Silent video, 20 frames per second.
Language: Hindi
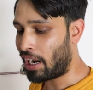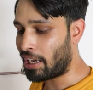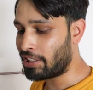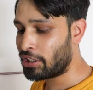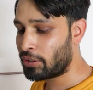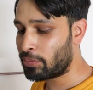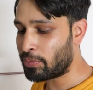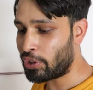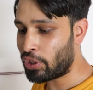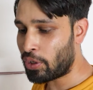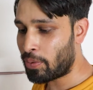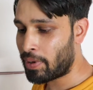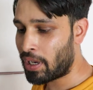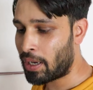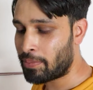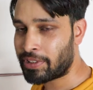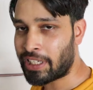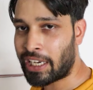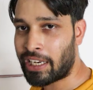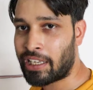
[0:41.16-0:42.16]
आज इस वीडियो में
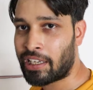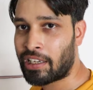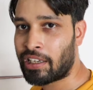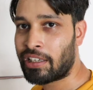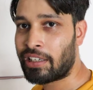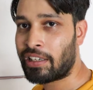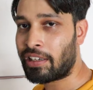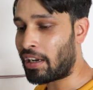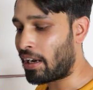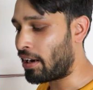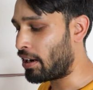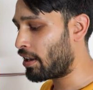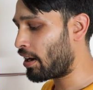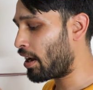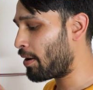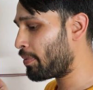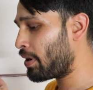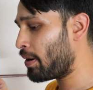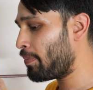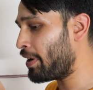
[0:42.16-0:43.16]
हम जानेंगे अगर
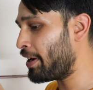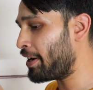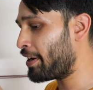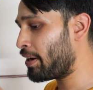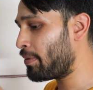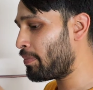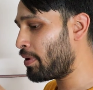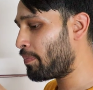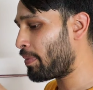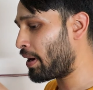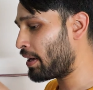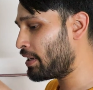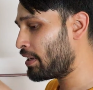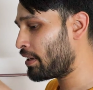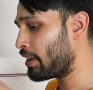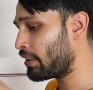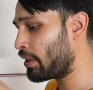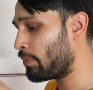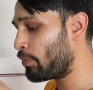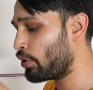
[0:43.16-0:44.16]
आपकी बैटरी में पानी
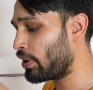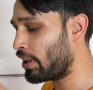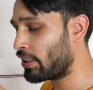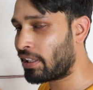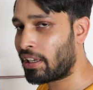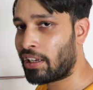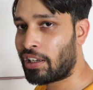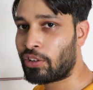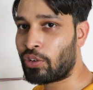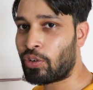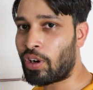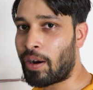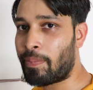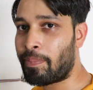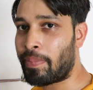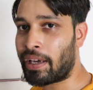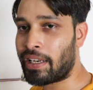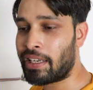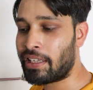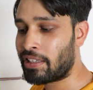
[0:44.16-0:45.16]
खत्म हो जाता है तो
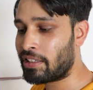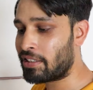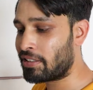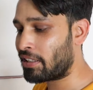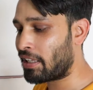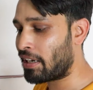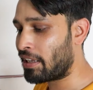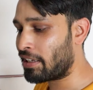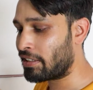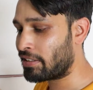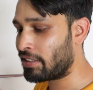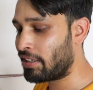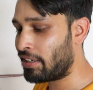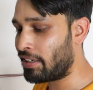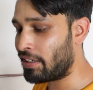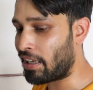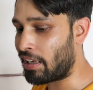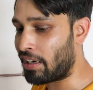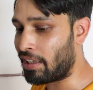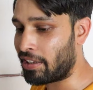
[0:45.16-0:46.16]
आप पानी किस तरीके से
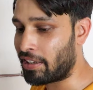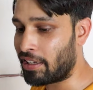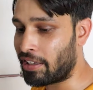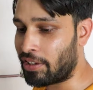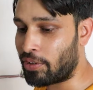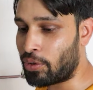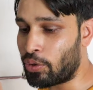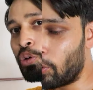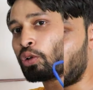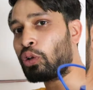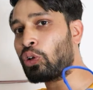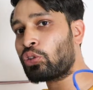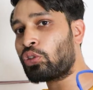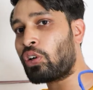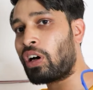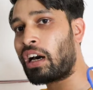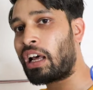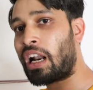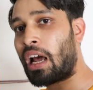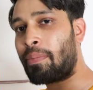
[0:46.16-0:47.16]
डालेंगे क्योंकि
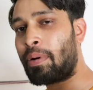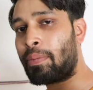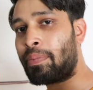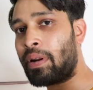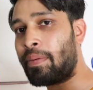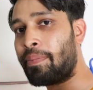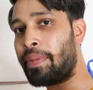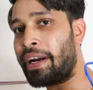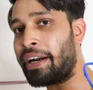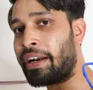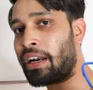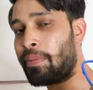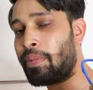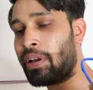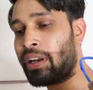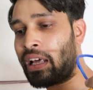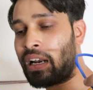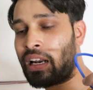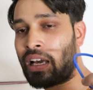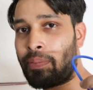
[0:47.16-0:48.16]
दोस्तों अगर आप अपने बैटरी
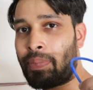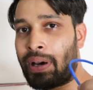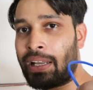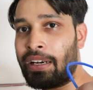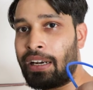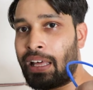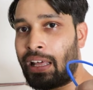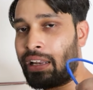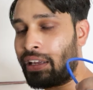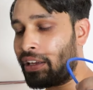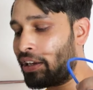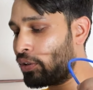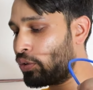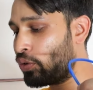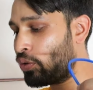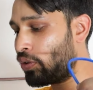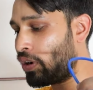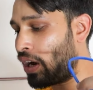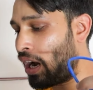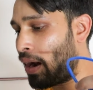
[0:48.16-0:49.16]
में नल का पानी डालेंगे
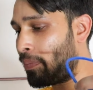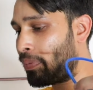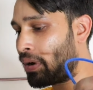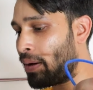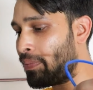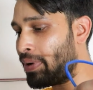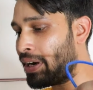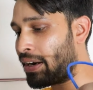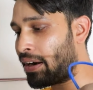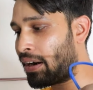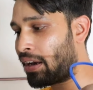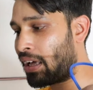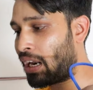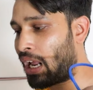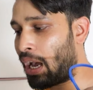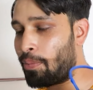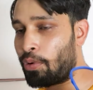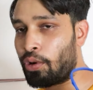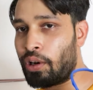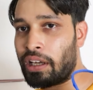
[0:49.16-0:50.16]
तो आपका बैटरा
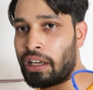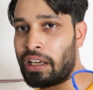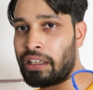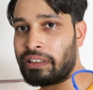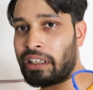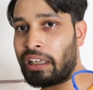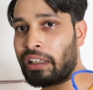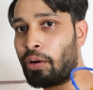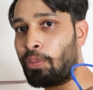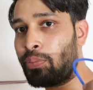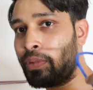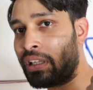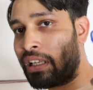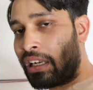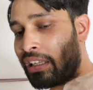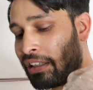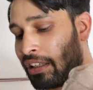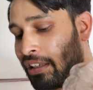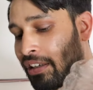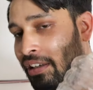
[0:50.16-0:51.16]
खराब होने की ज़्यादा उम्मीद
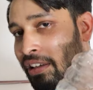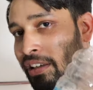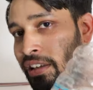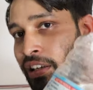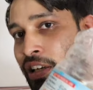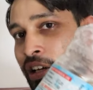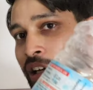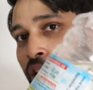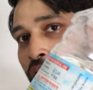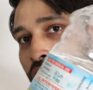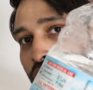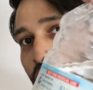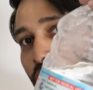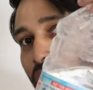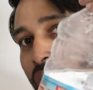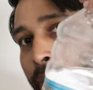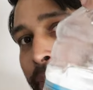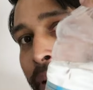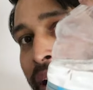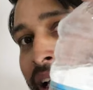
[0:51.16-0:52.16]
रहती है तो
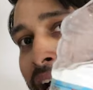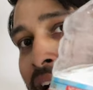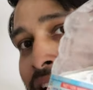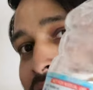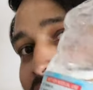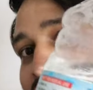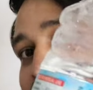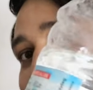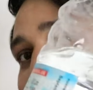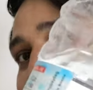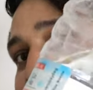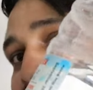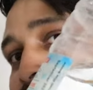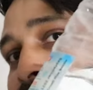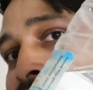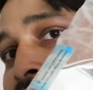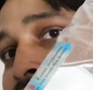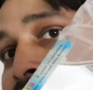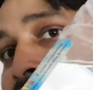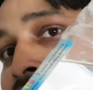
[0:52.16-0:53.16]
आप बाजार से इस
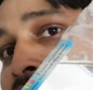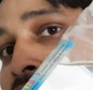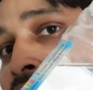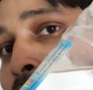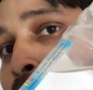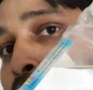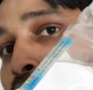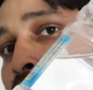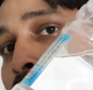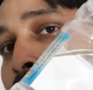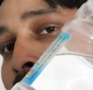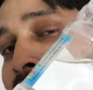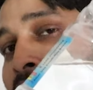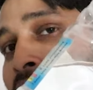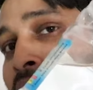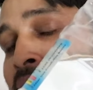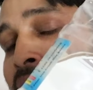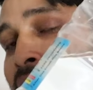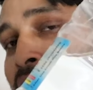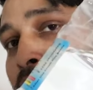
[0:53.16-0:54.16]
तरीके का आपको
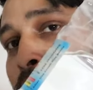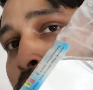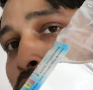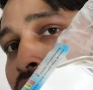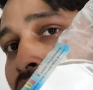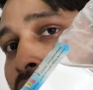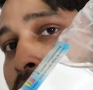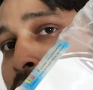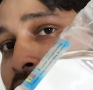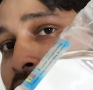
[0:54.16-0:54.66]
पांच लीटर की बोतल